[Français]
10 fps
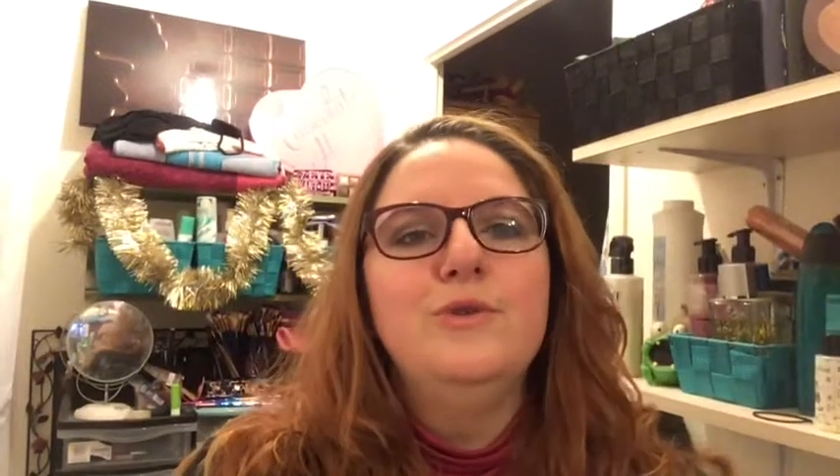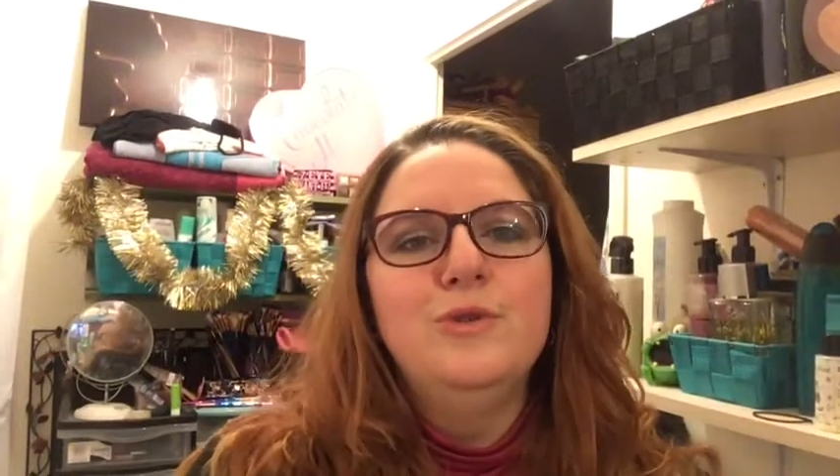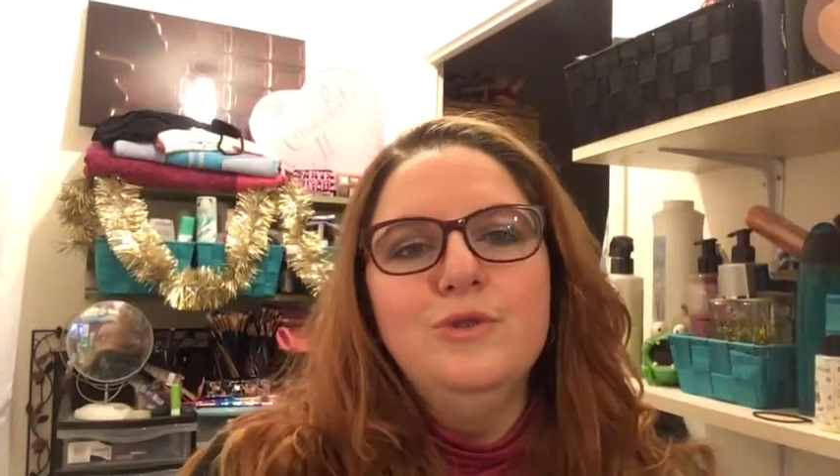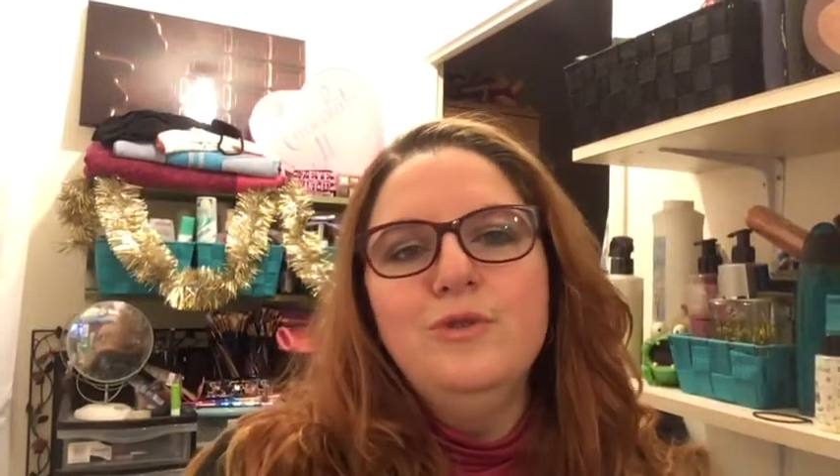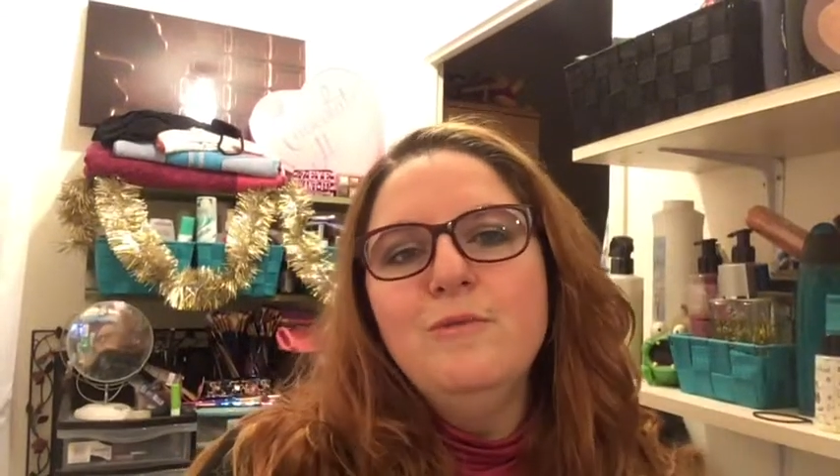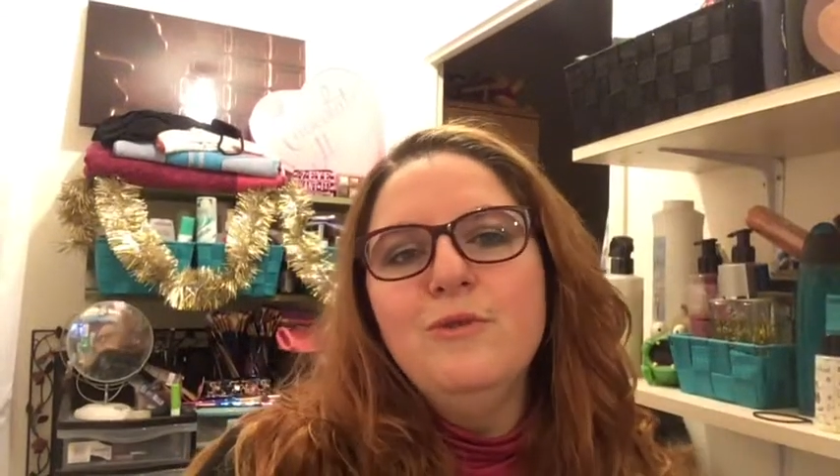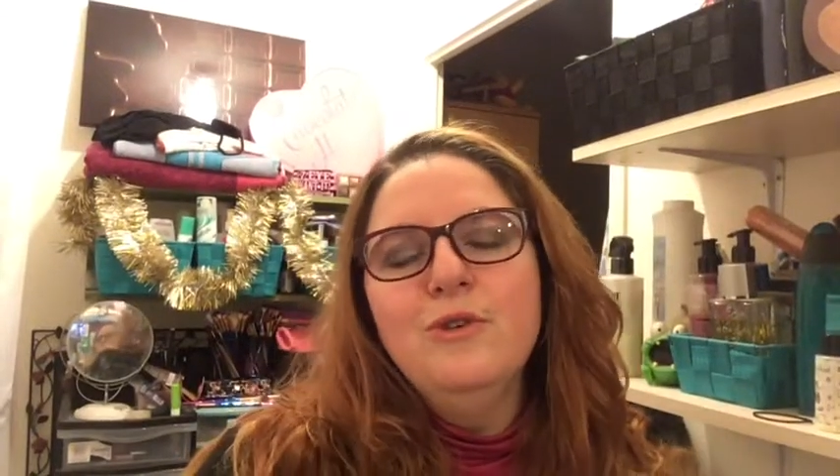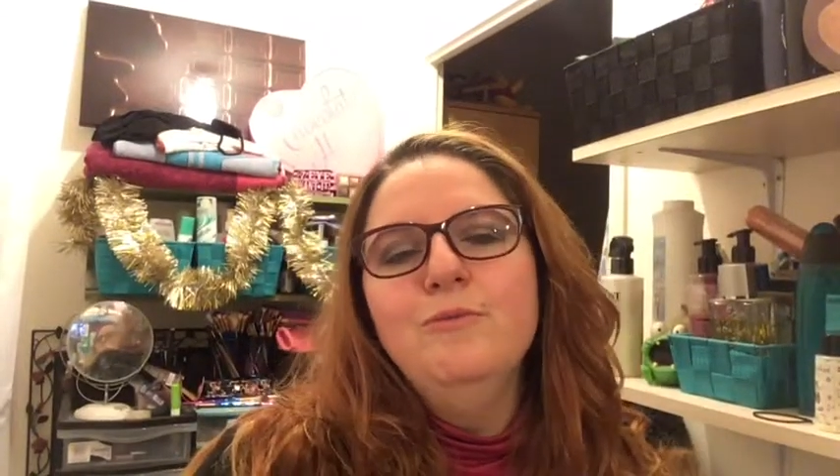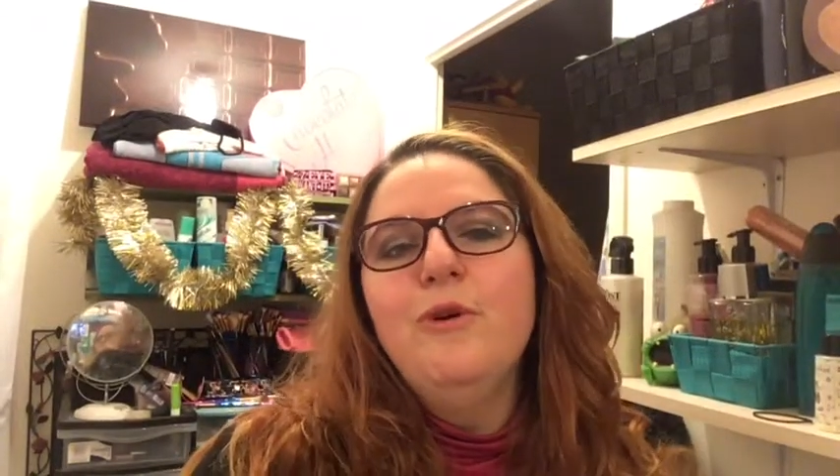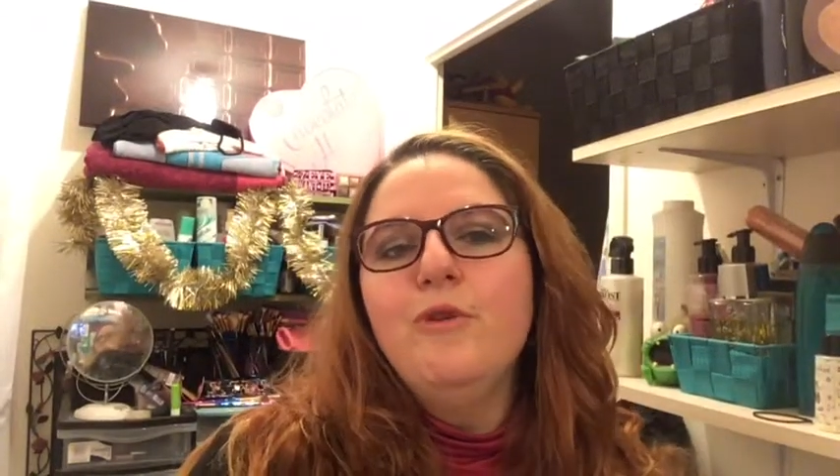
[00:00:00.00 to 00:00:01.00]
Coucou tout le
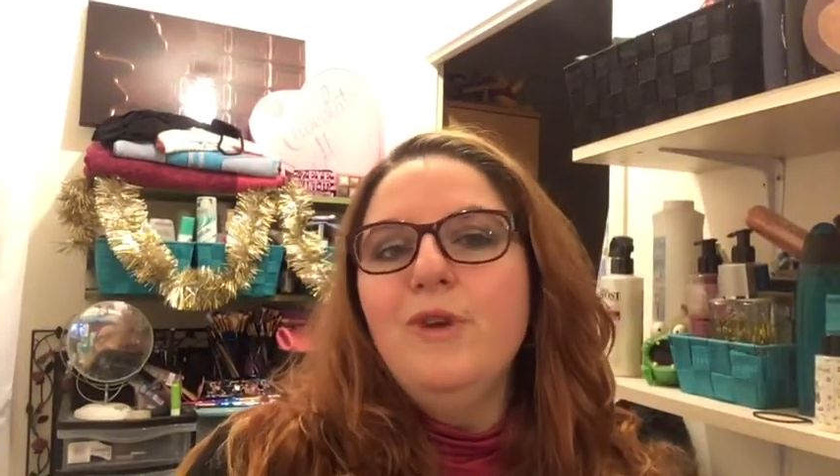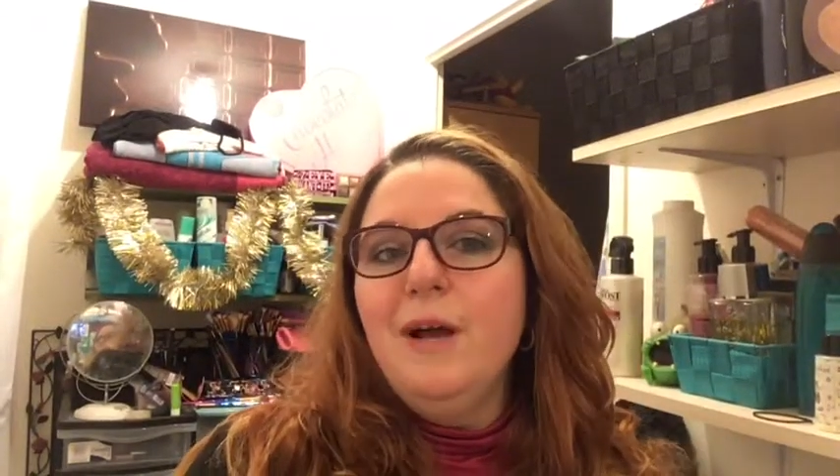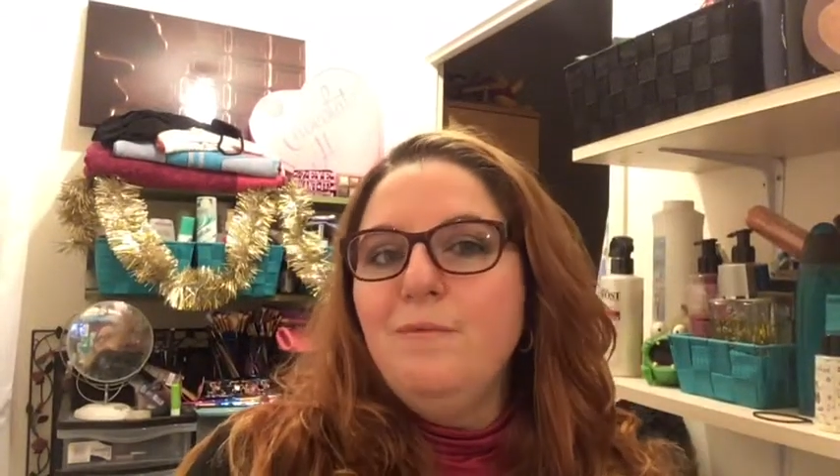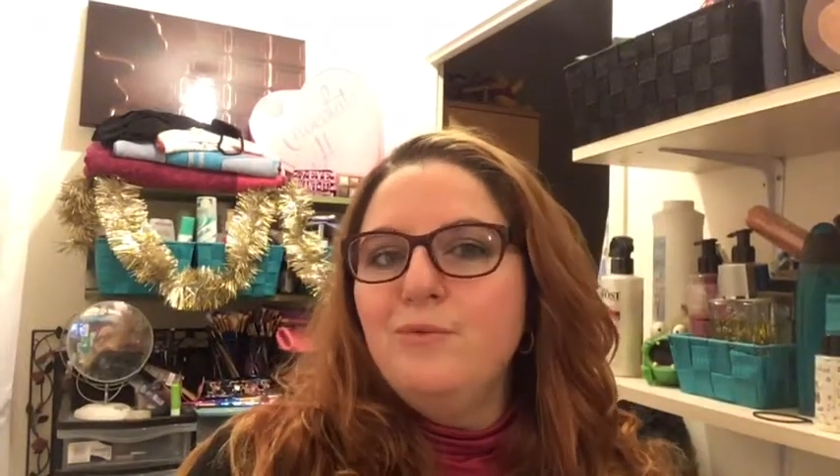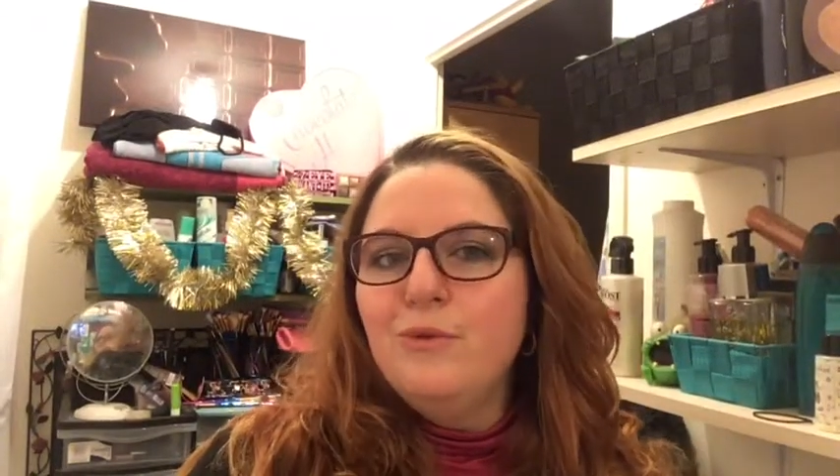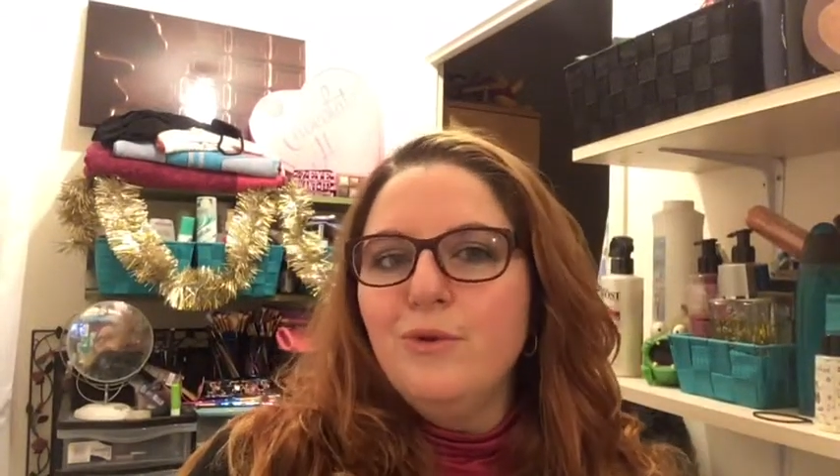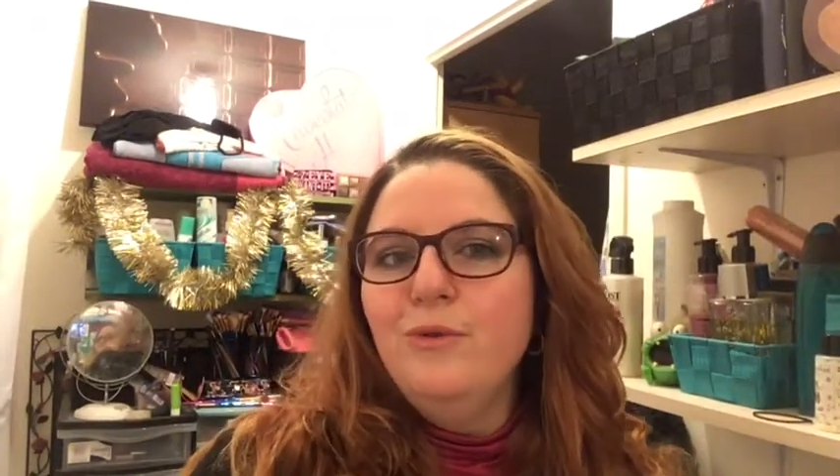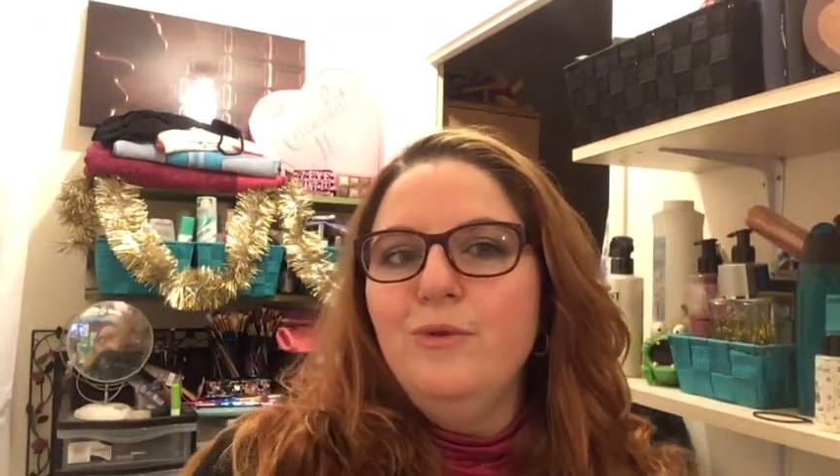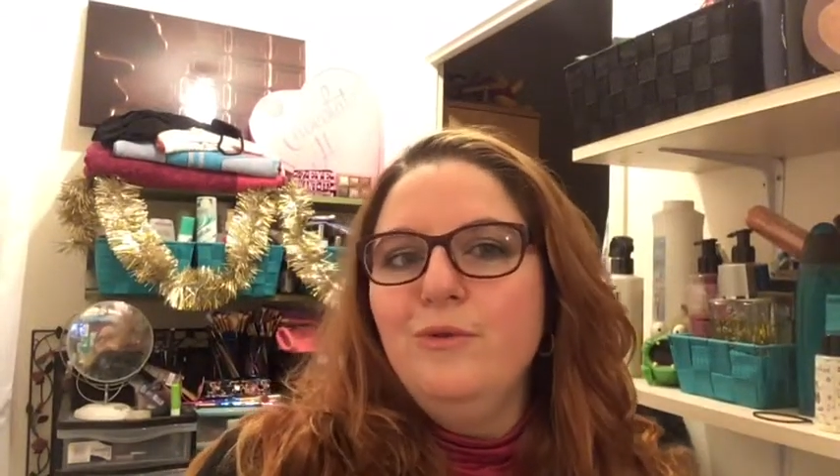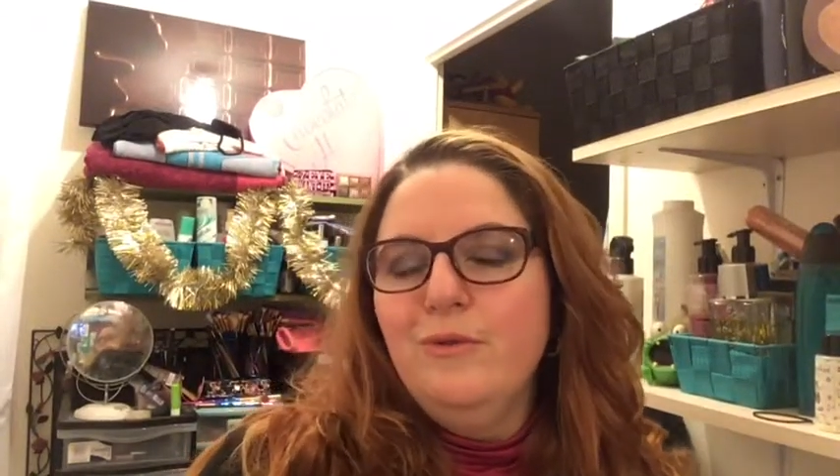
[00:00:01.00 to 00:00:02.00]
monde, me revoilà pour le